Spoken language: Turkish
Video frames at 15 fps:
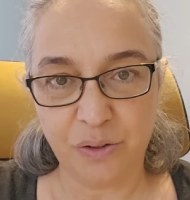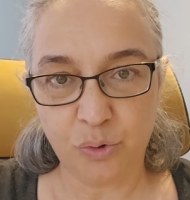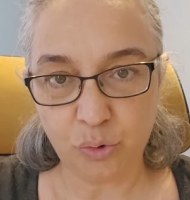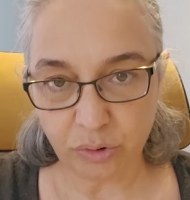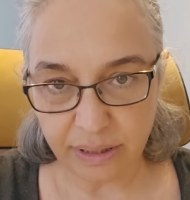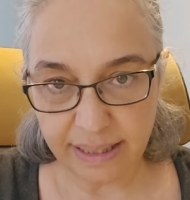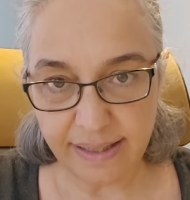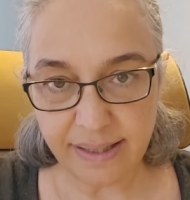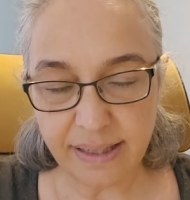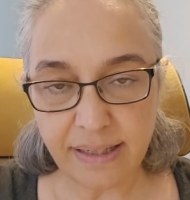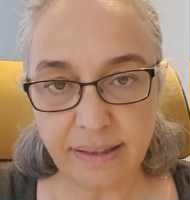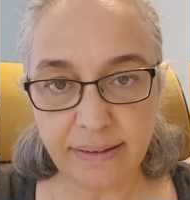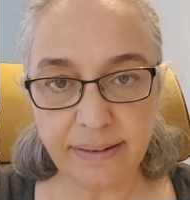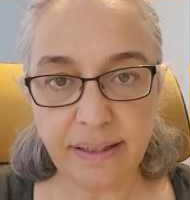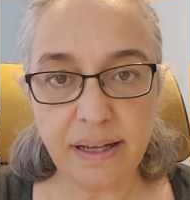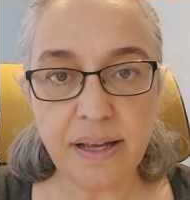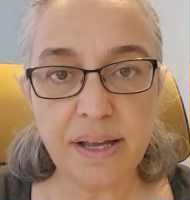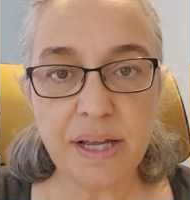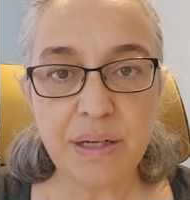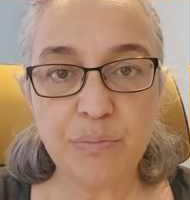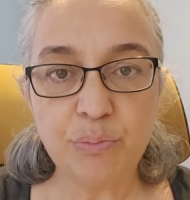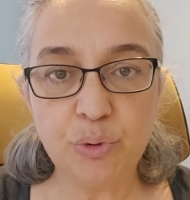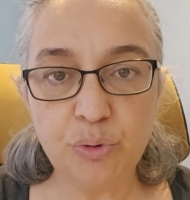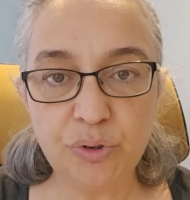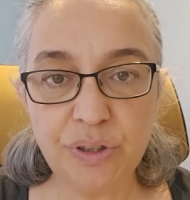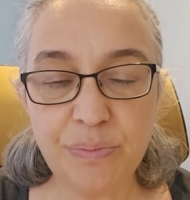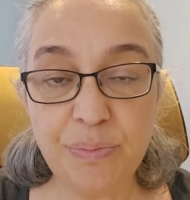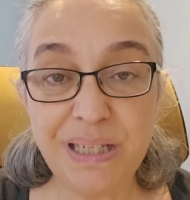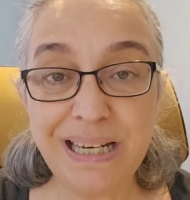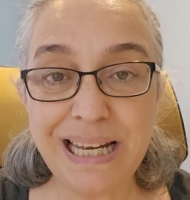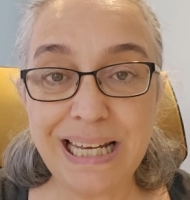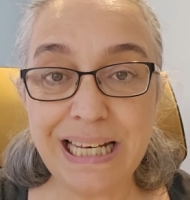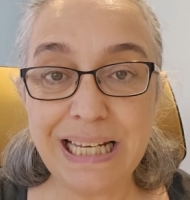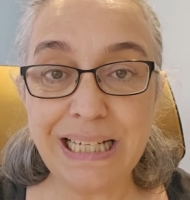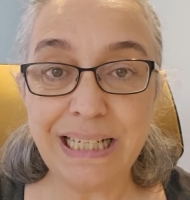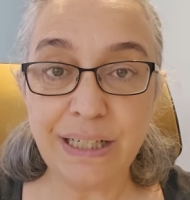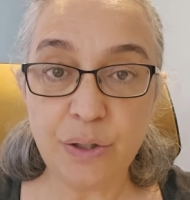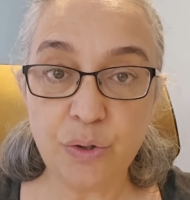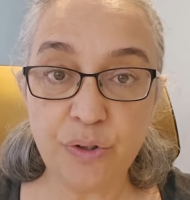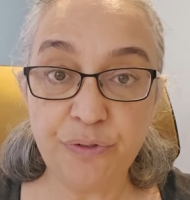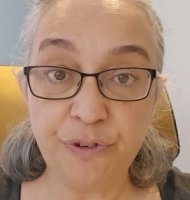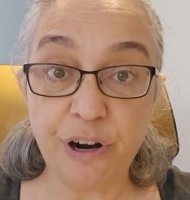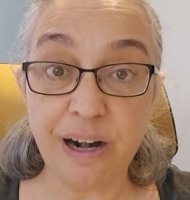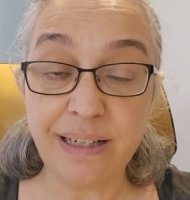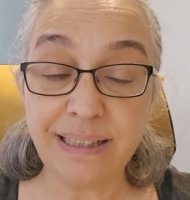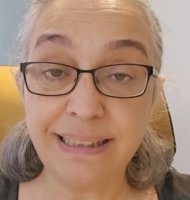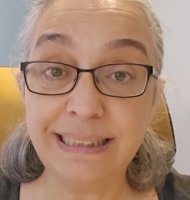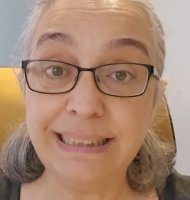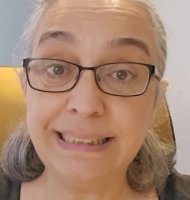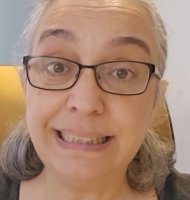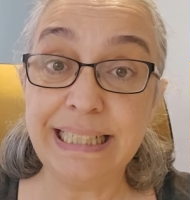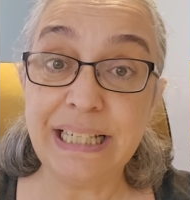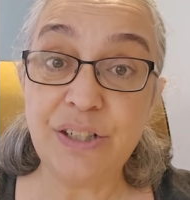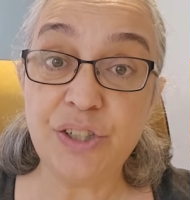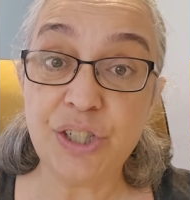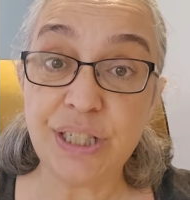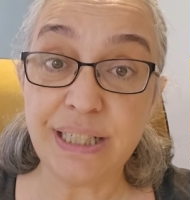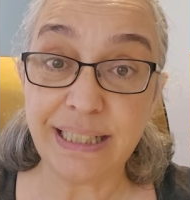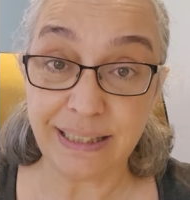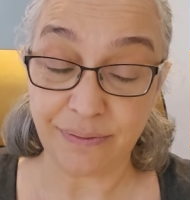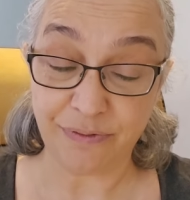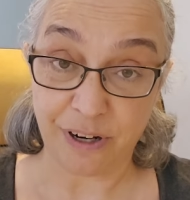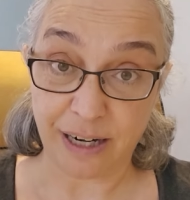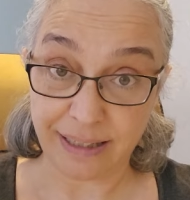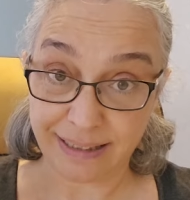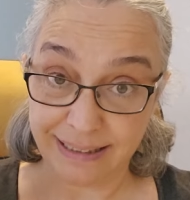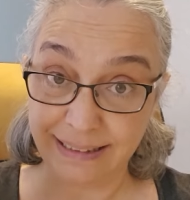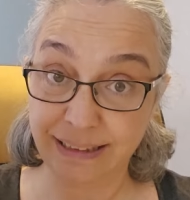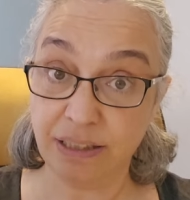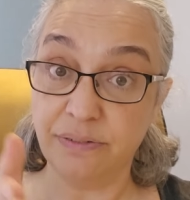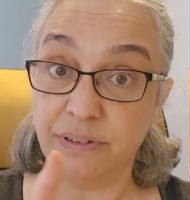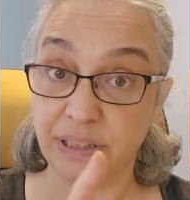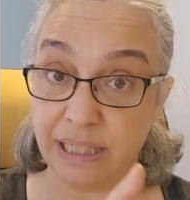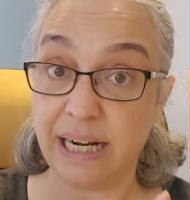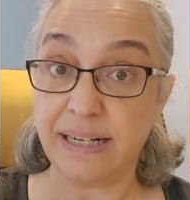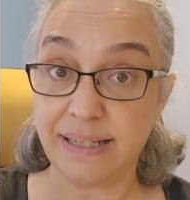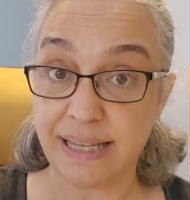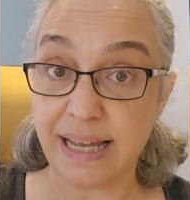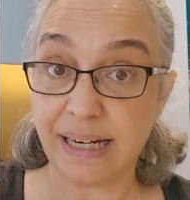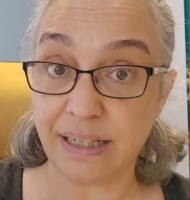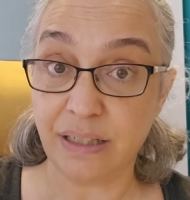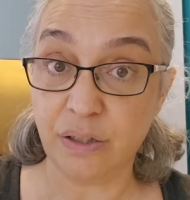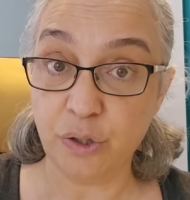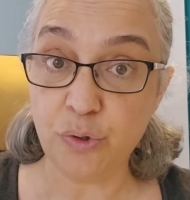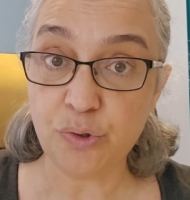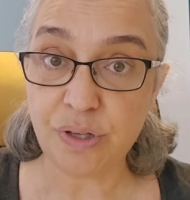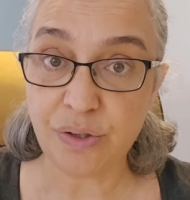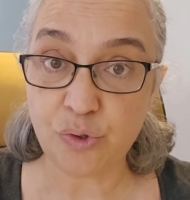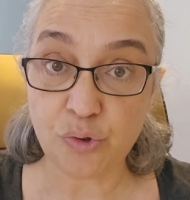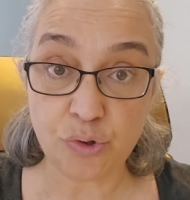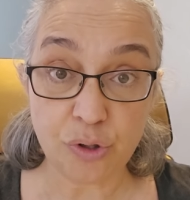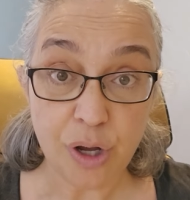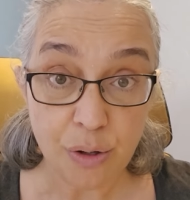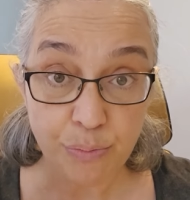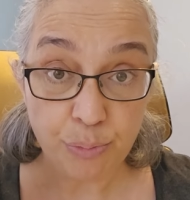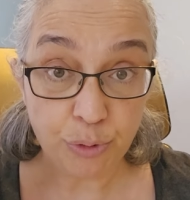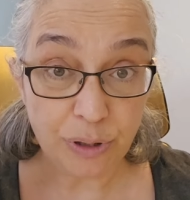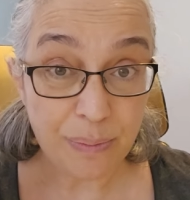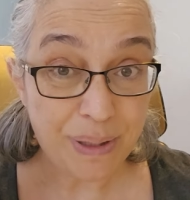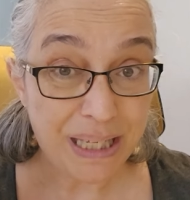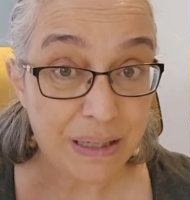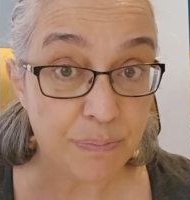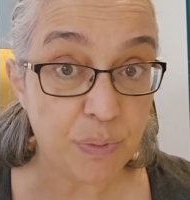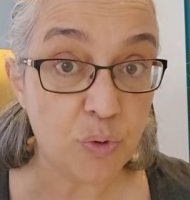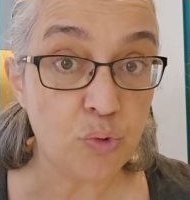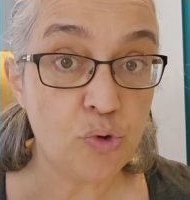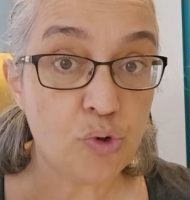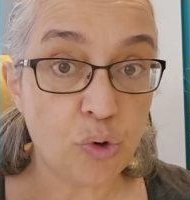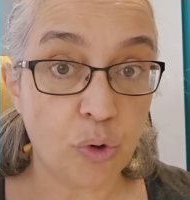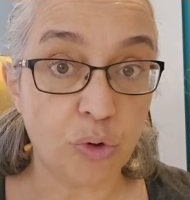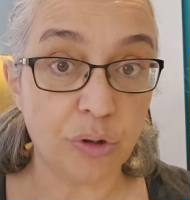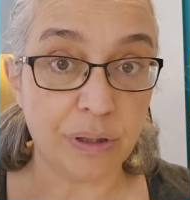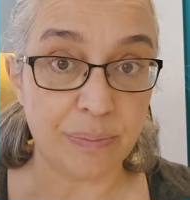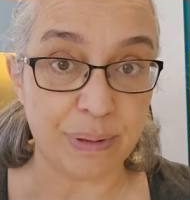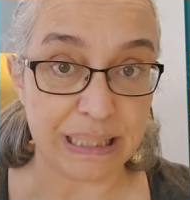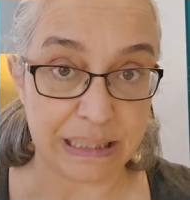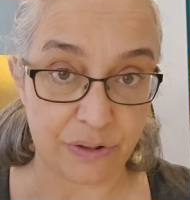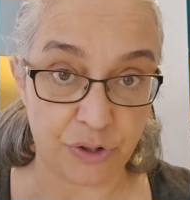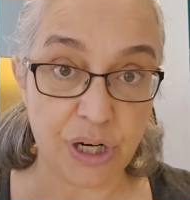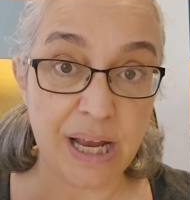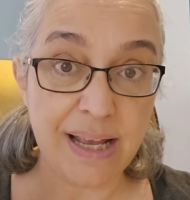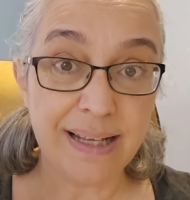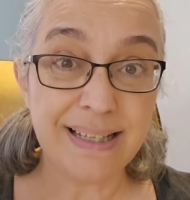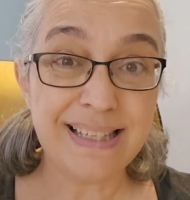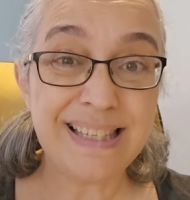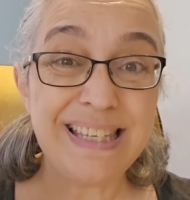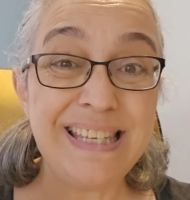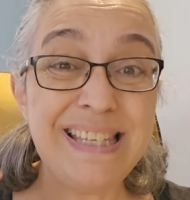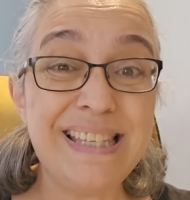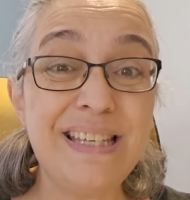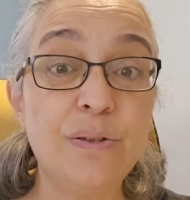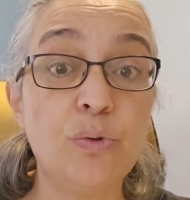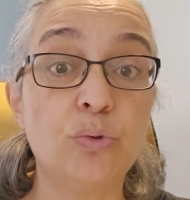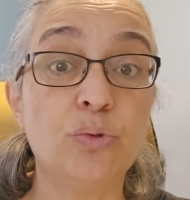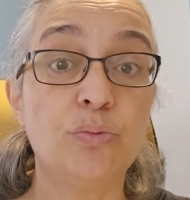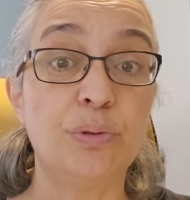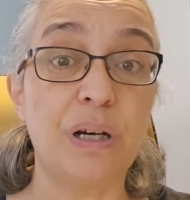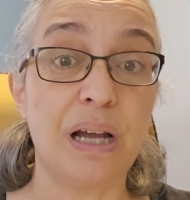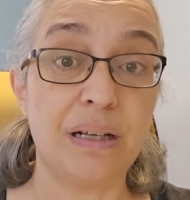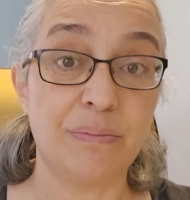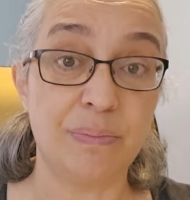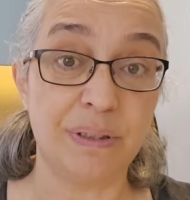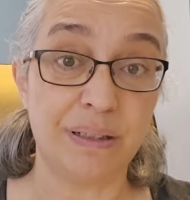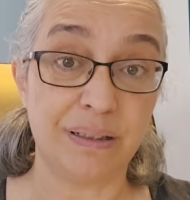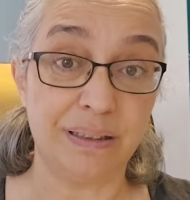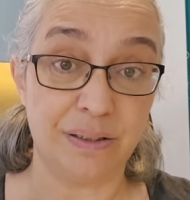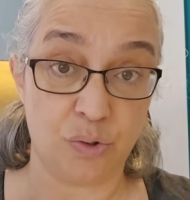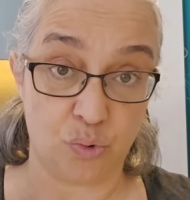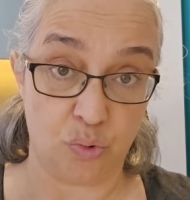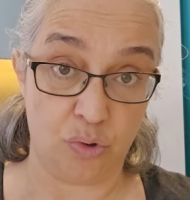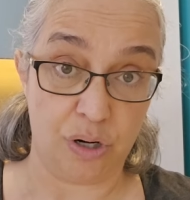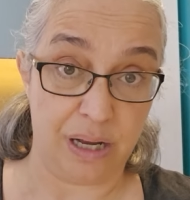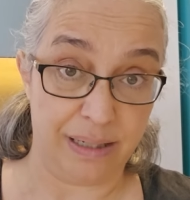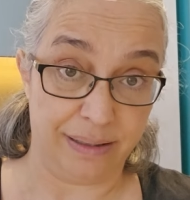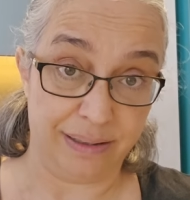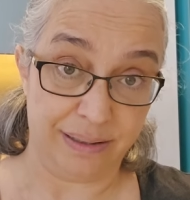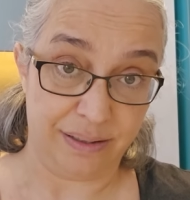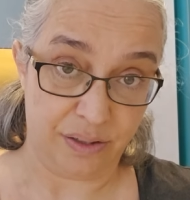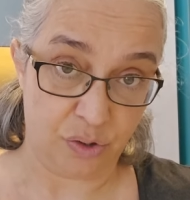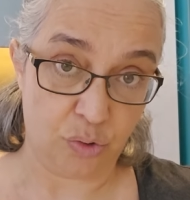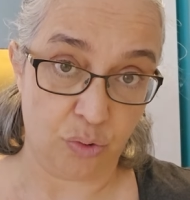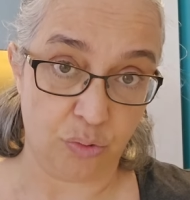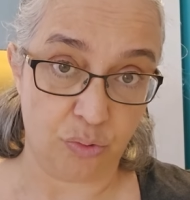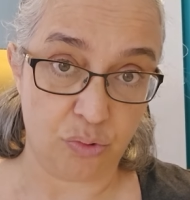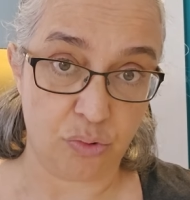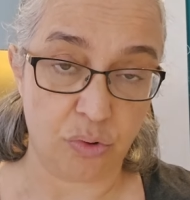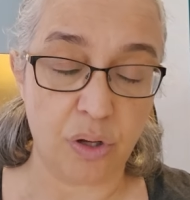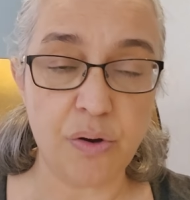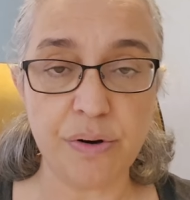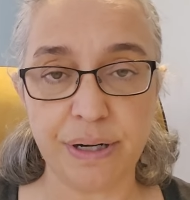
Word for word: Dolayısıyla da burada bireylere göre farklı değişik, farklı tavırlar sergiliyorsa çocuk bu da bir ipucu olabilir. Sizin onu bırakmakta zorlandığınız konusunda.